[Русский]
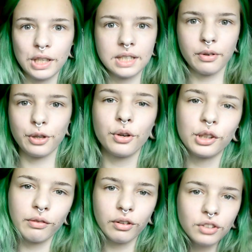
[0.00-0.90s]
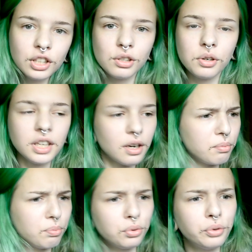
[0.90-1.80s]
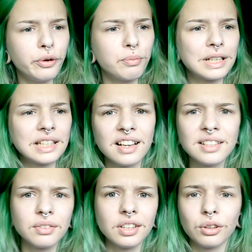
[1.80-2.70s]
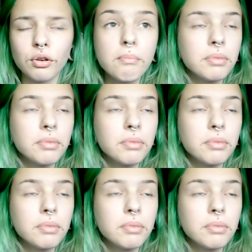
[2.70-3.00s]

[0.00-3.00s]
названию этого видео я буду вам рассказывать о том,